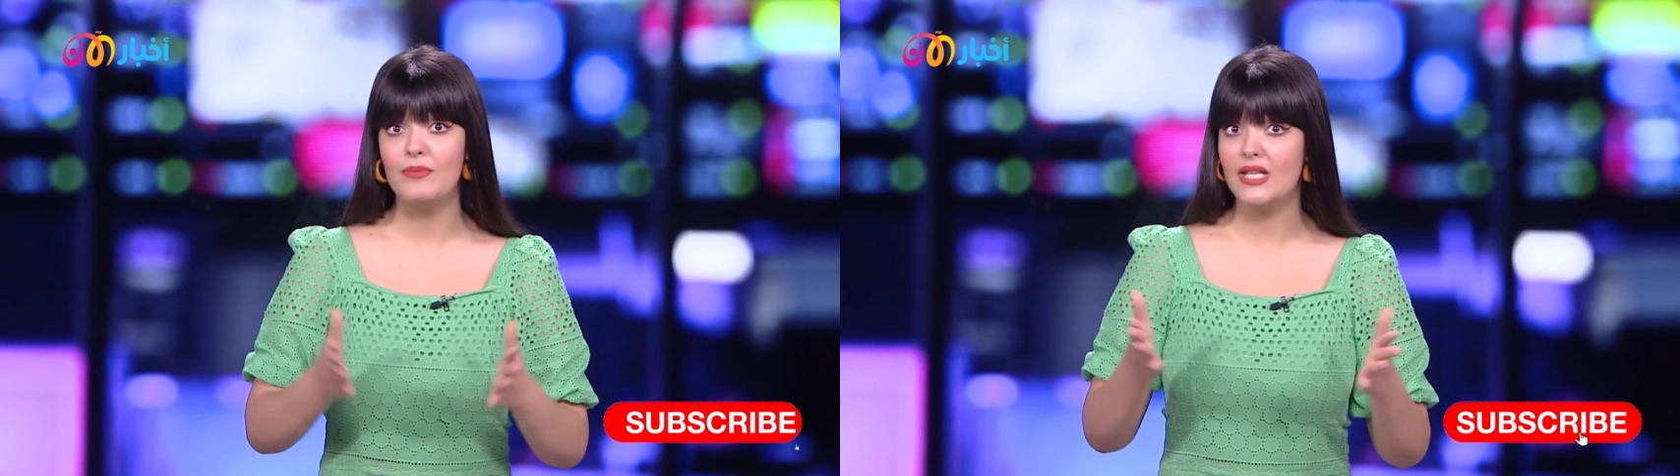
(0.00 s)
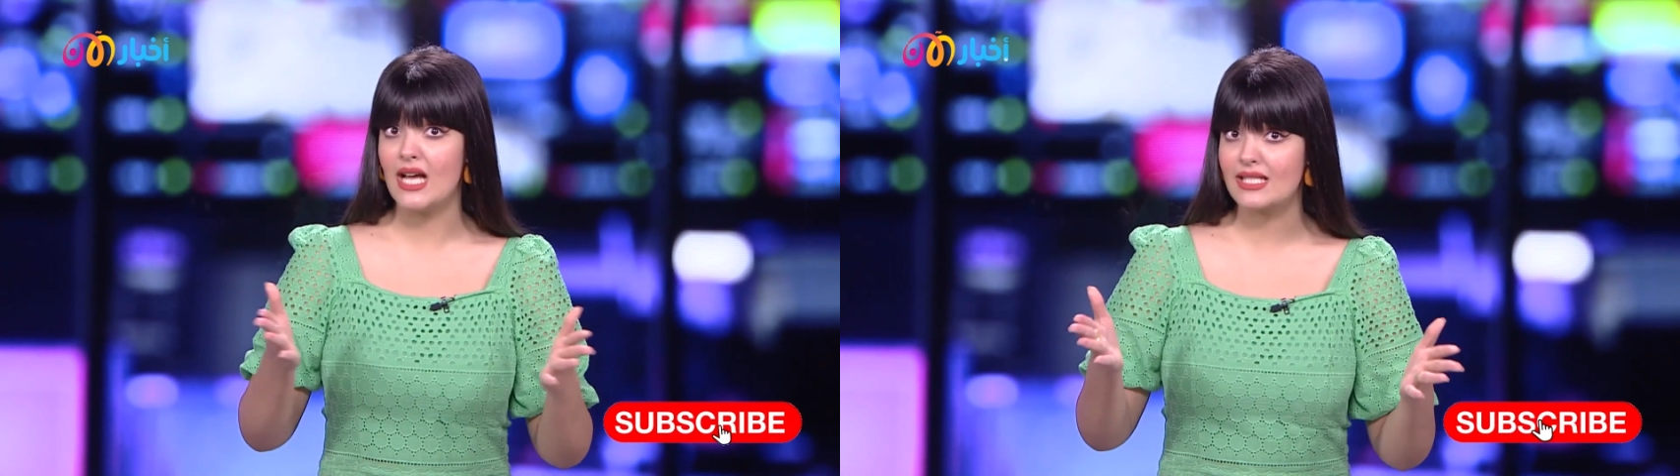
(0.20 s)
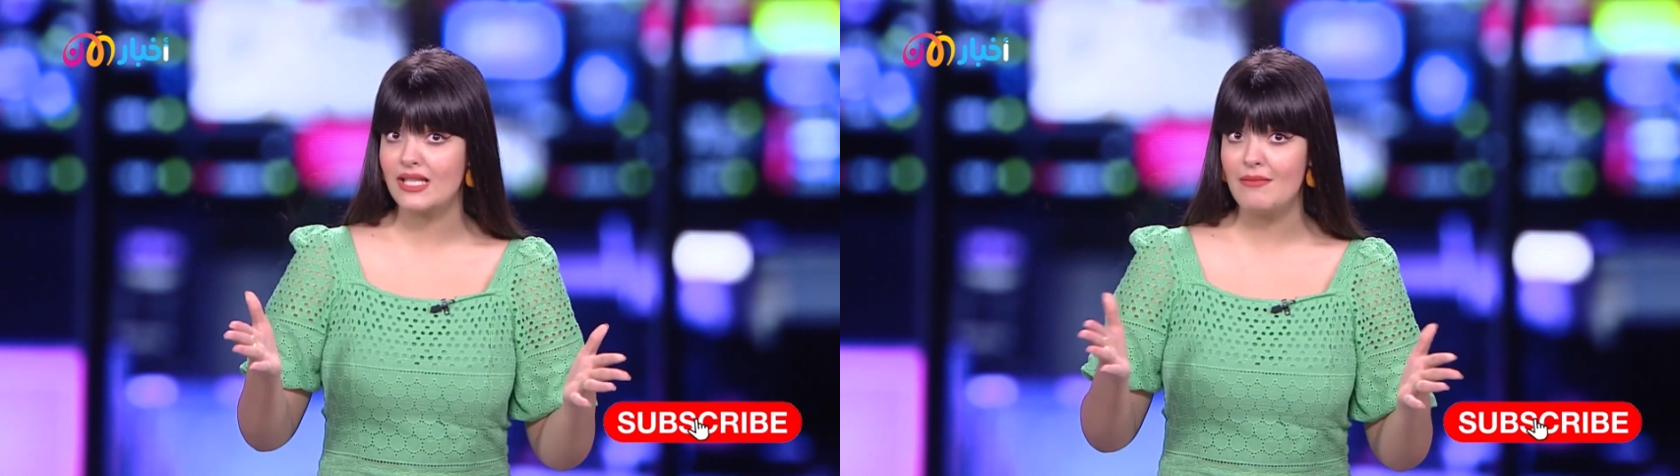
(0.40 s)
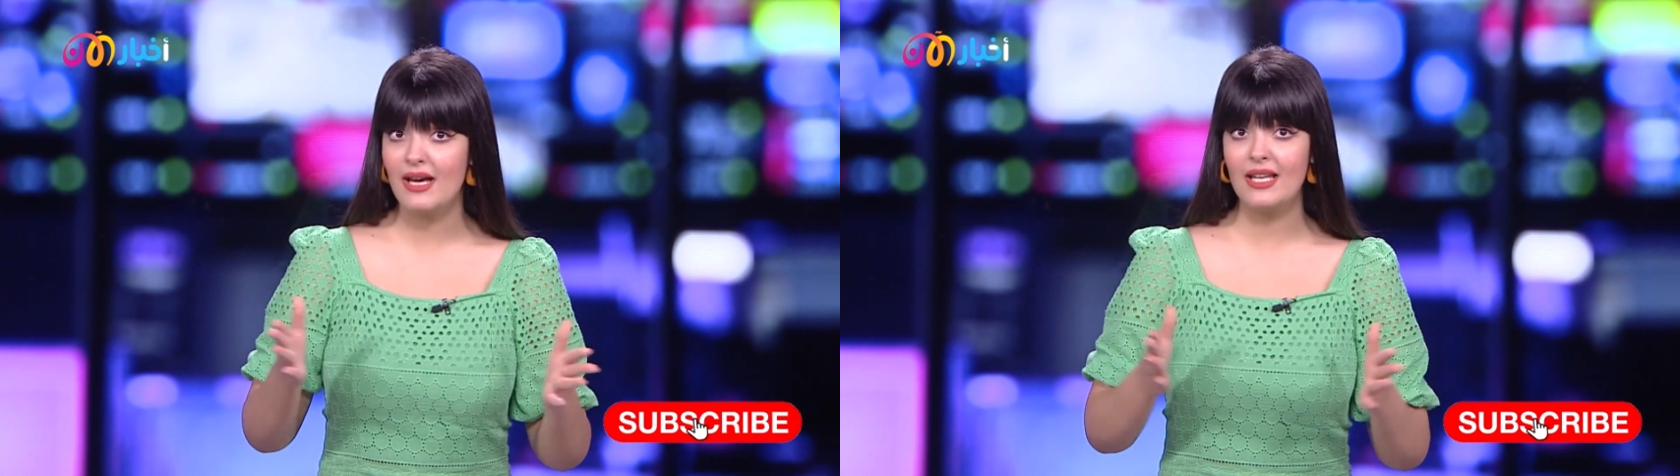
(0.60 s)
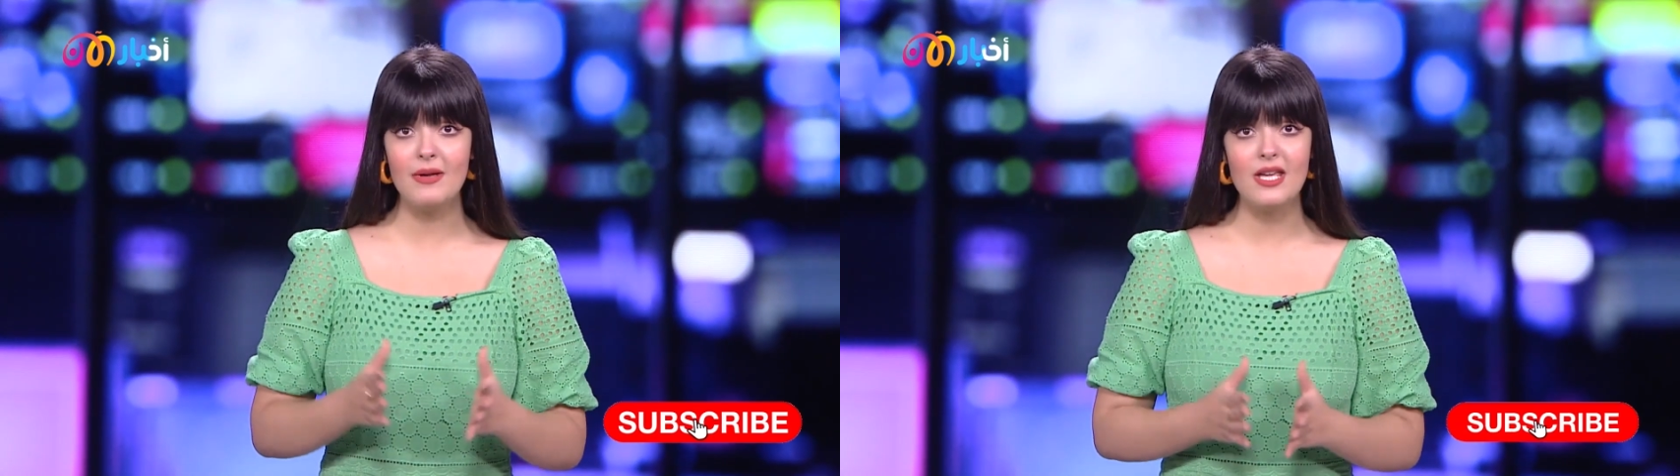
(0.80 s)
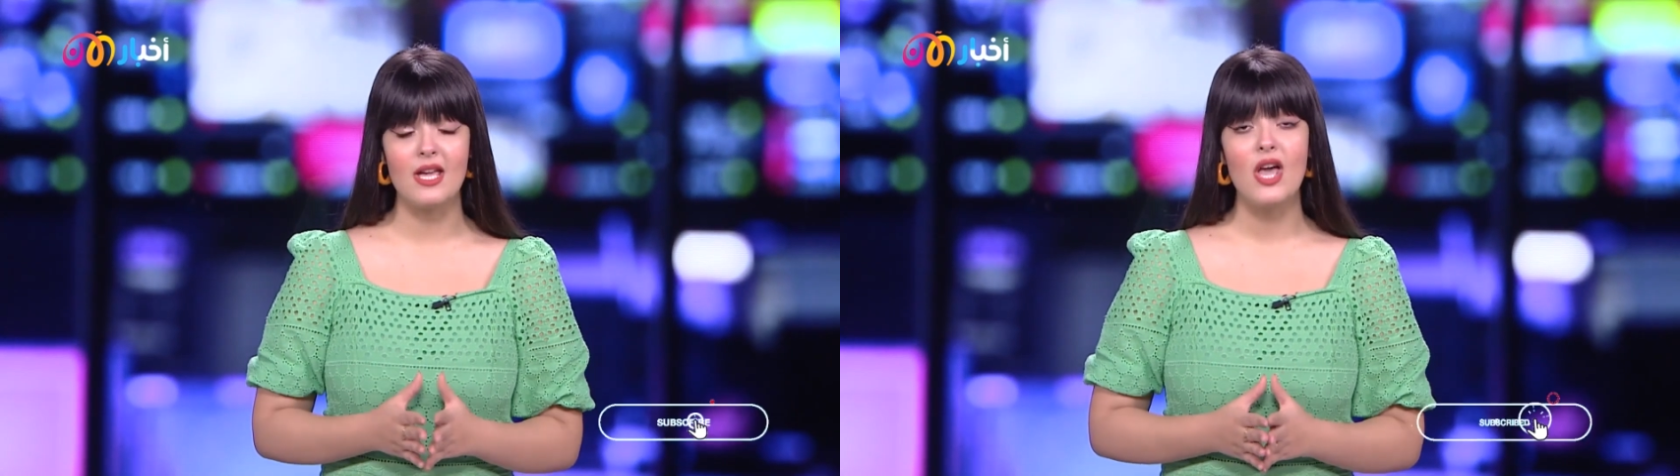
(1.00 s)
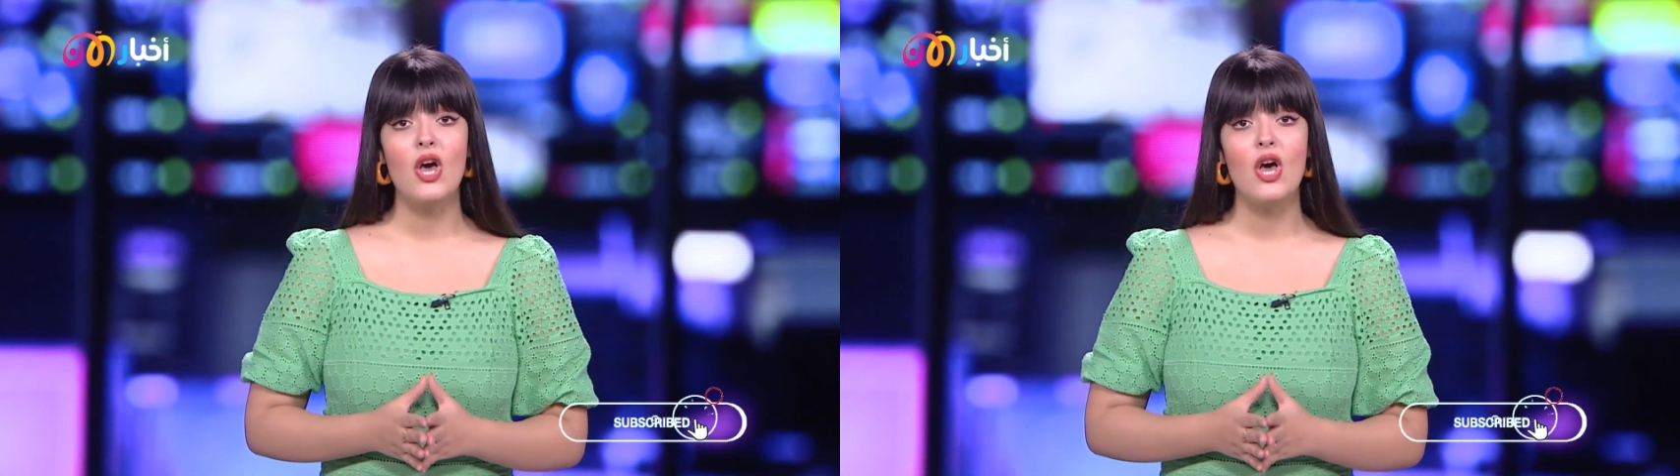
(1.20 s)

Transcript: من أصل مغربي